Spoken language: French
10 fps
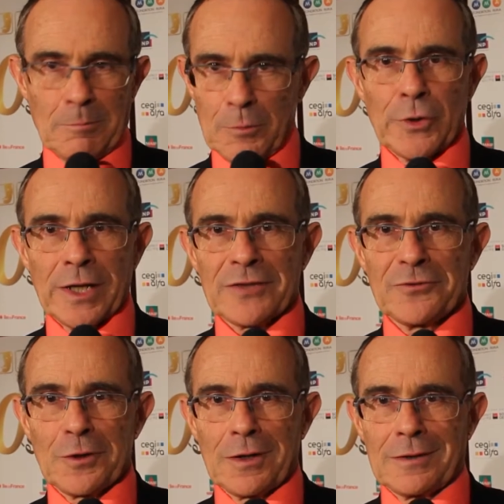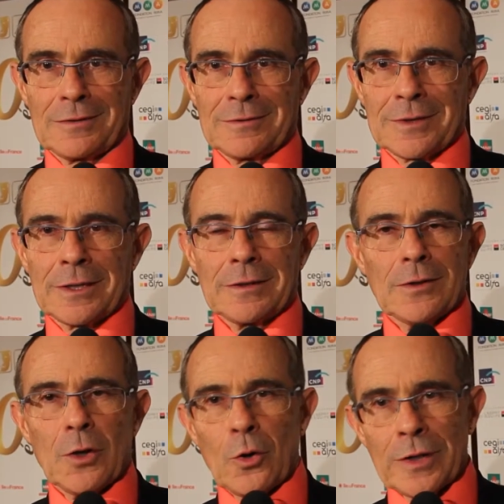Mais on y arrivera. On est,
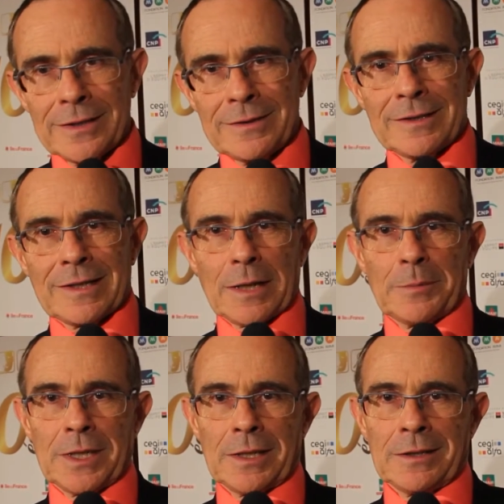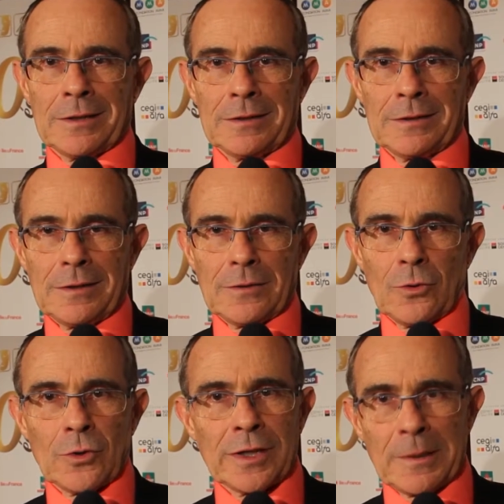on est déterminé.
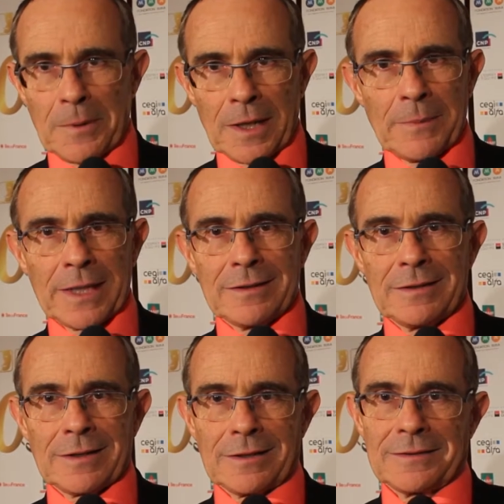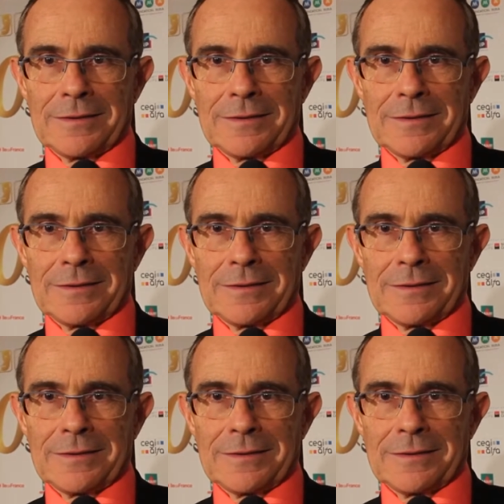On est des pragmatiques.